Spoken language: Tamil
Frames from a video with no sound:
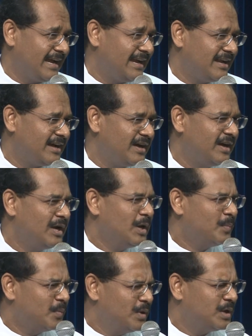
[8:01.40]
ஏன்னா
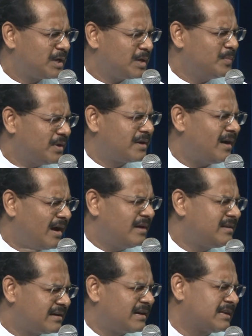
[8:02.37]
முழுக்க முழுக்க
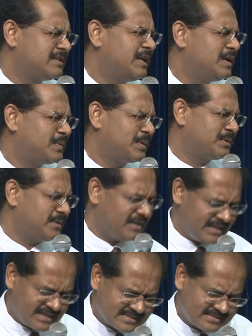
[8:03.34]
ஆண்ட கருத்துலேயே கொடுத்தோம்
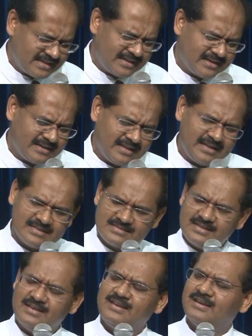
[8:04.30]
நீங்கள் செய்யுங்க நீங்கள்
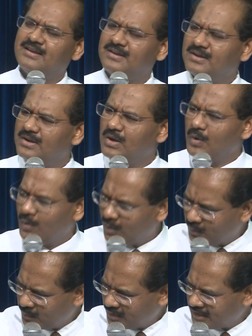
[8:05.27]
செய்யுங்க
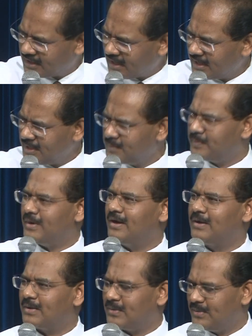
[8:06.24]
ஒவ்வொரு காரியம்
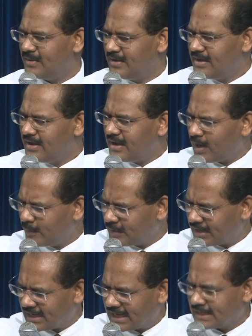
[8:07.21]
பார்க்குறோம்
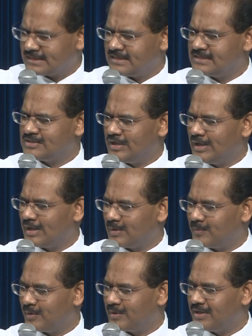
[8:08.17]
அவர் கருத்தில் செய்கிற
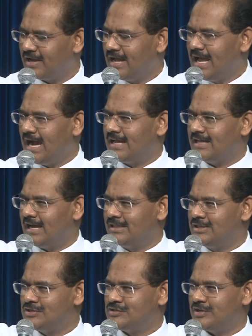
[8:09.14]
பொழுது அது
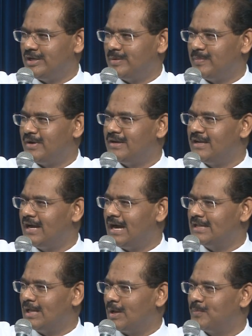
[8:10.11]
அதிசயமாய்
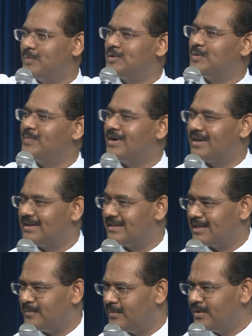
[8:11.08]
அது அற்புதமாக
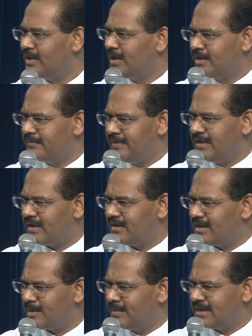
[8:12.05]
இருக்குது நம்ம வி
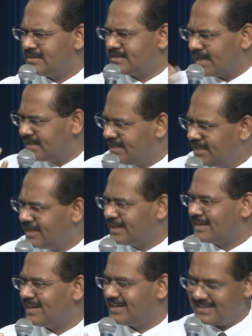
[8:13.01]
நம்மளுக்கு அந்த தகுதியே
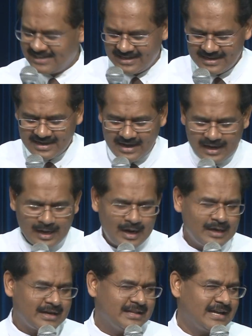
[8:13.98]
இருக்காது ஆனால்
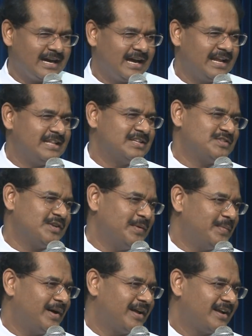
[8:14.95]
ஆண்டு அந்த காரியத்தை
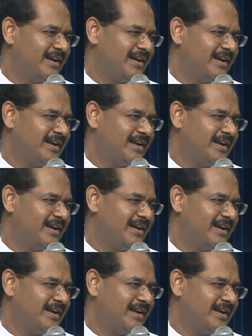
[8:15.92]
செய்வார்